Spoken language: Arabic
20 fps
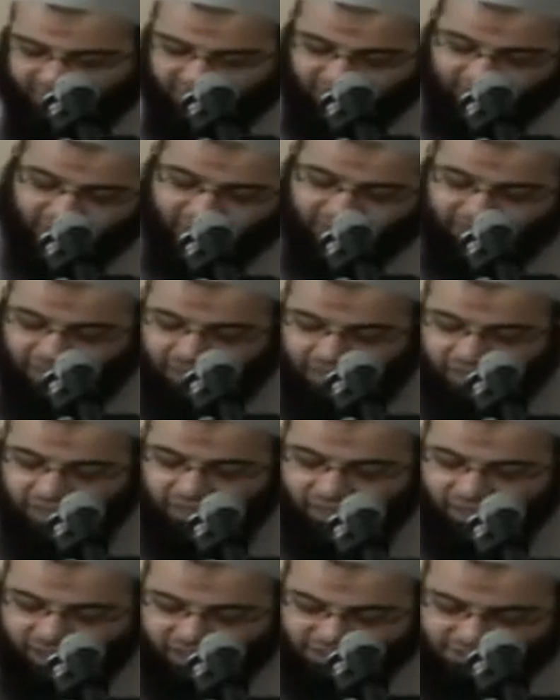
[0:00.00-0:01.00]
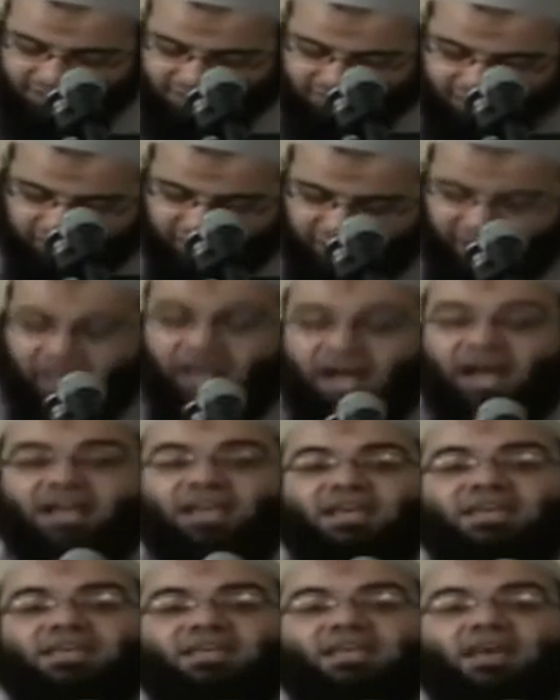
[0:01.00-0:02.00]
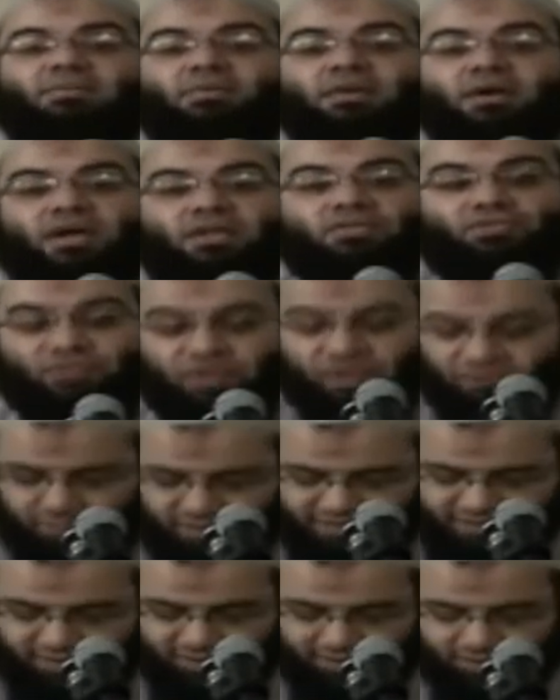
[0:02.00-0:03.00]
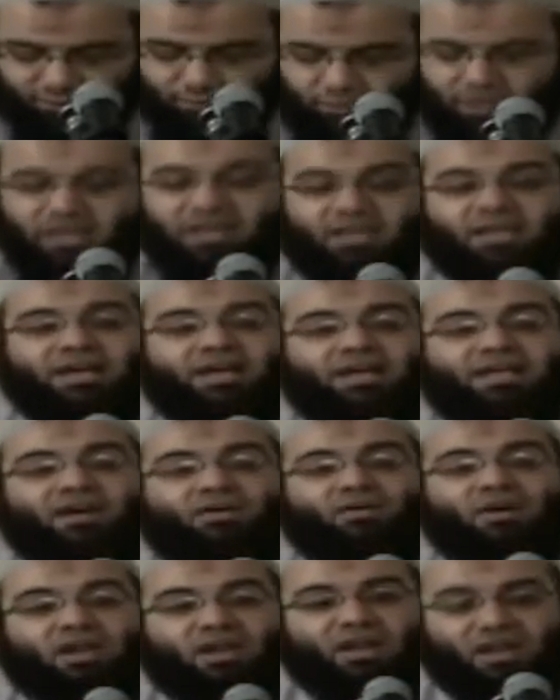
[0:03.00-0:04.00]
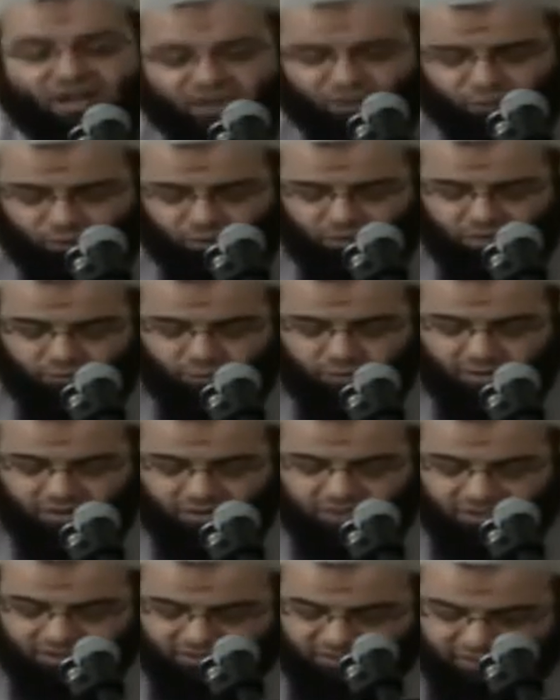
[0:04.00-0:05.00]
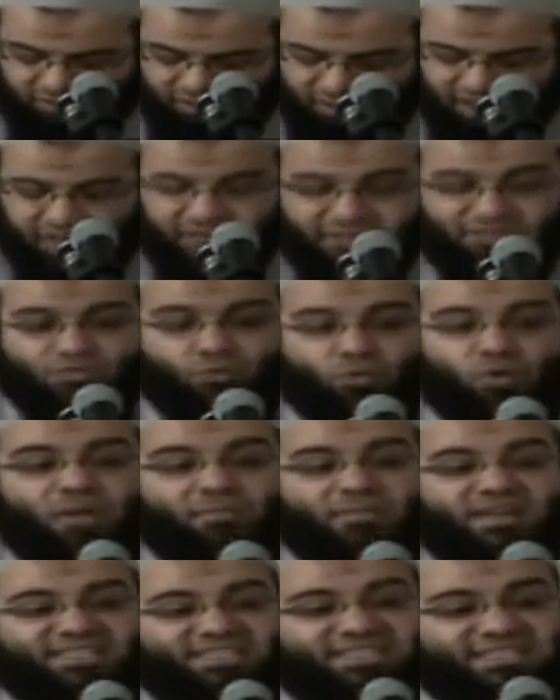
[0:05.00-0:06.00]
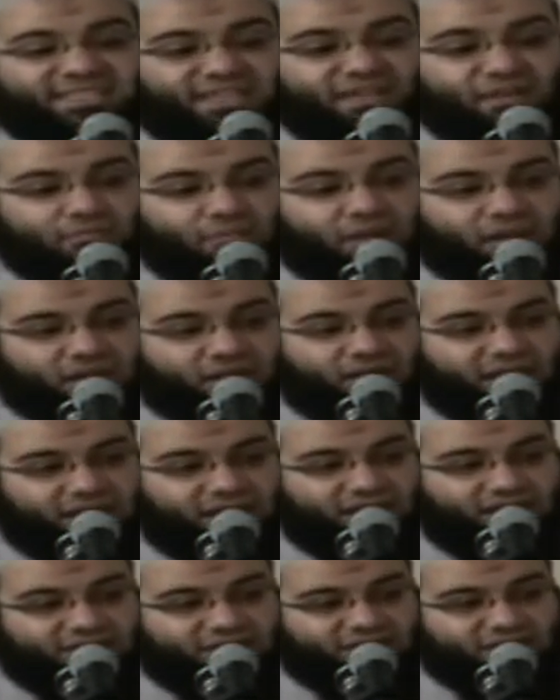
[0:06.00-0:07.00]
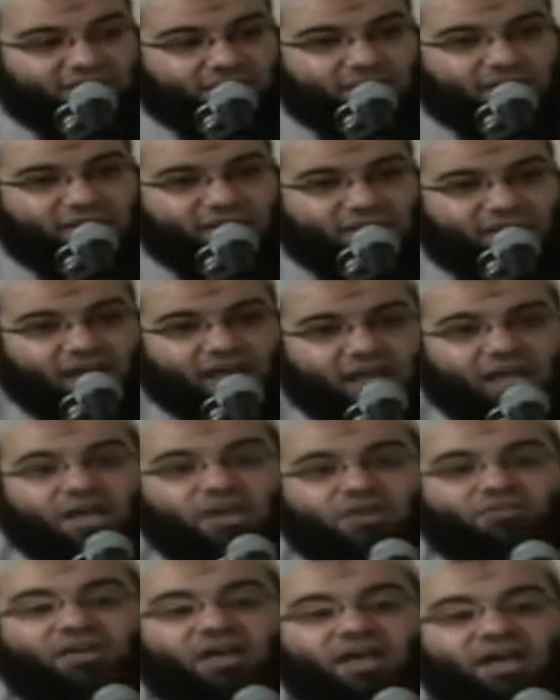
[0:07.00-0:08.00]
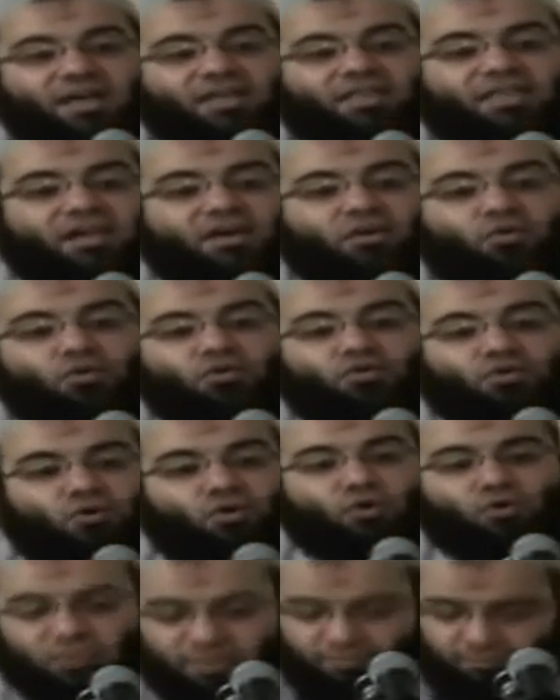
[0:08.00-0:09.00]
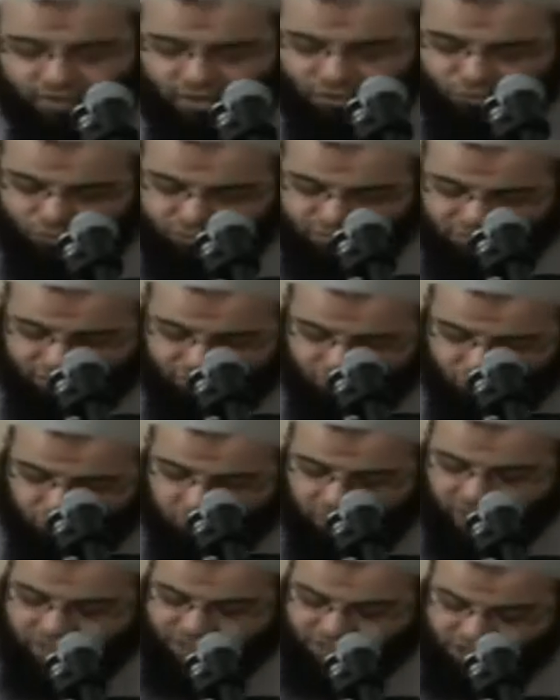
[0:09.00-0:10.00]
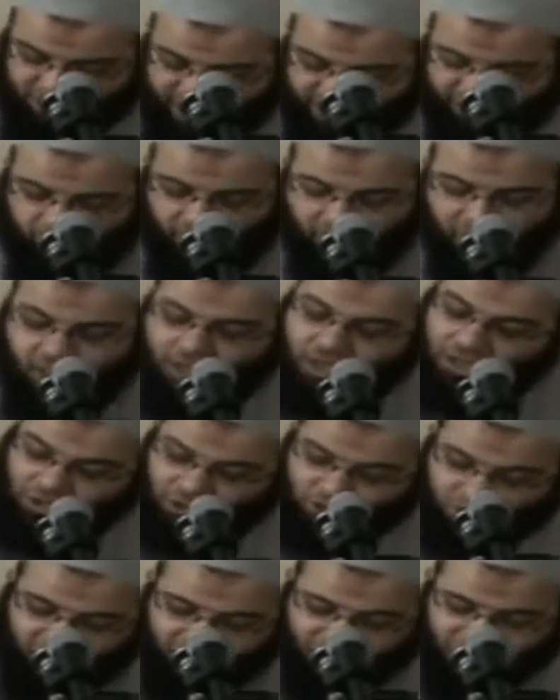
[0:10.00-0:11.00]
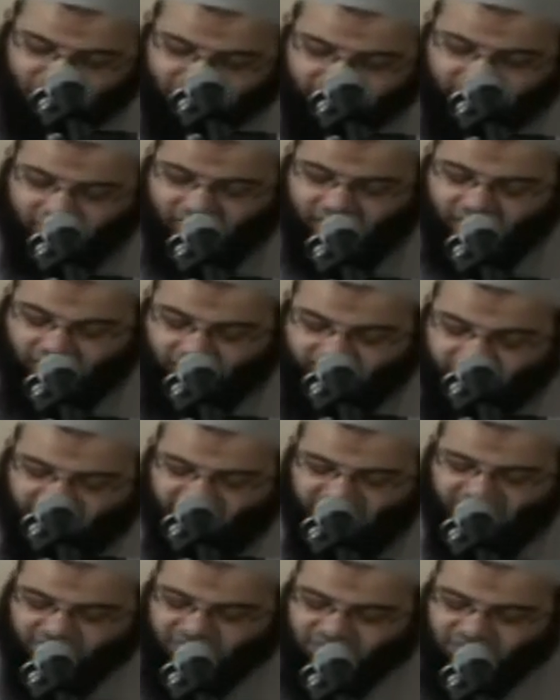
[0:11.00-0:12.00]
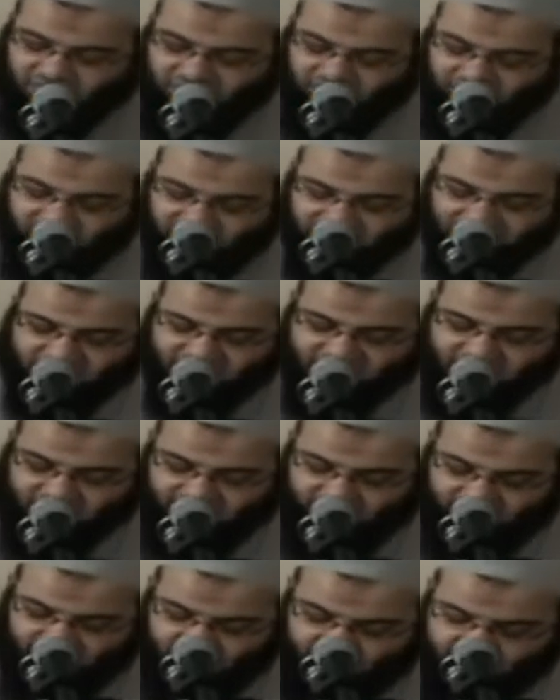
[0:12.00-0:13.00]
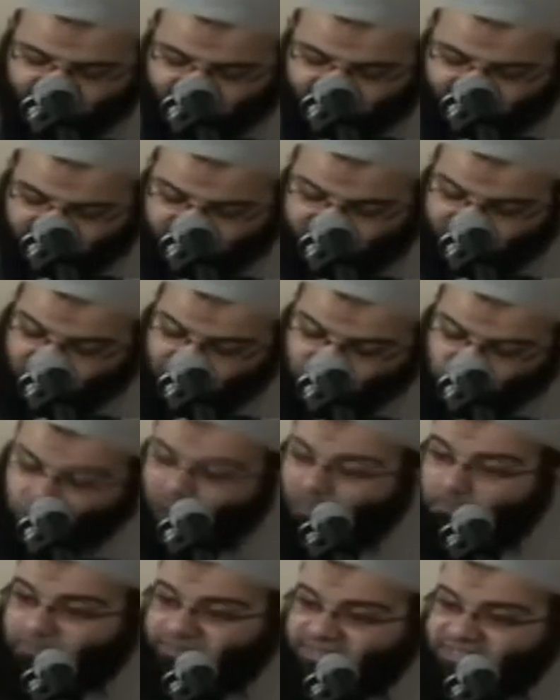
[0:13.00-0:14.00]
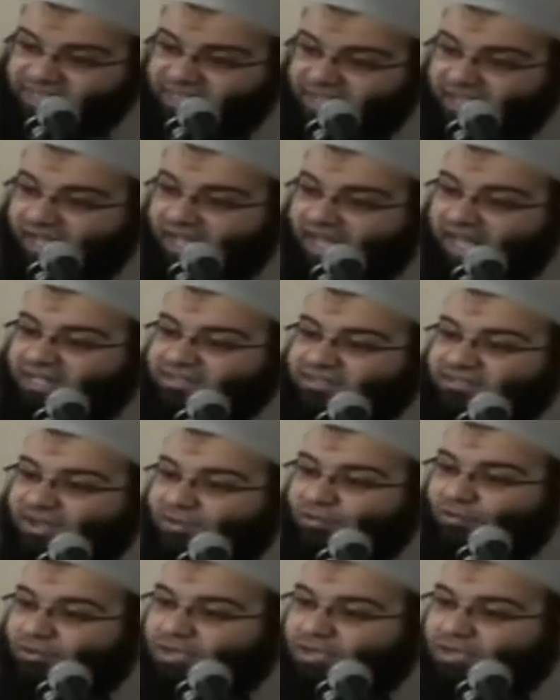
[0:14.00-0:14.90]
يتقي الله عشرة عليك بغض البصر وإياك والخلوة والاختلاط ومس المرأة الأجنبية فهذا كله مما يثير الشهوة حداشر أعط لنفسك أملا إن تبت أن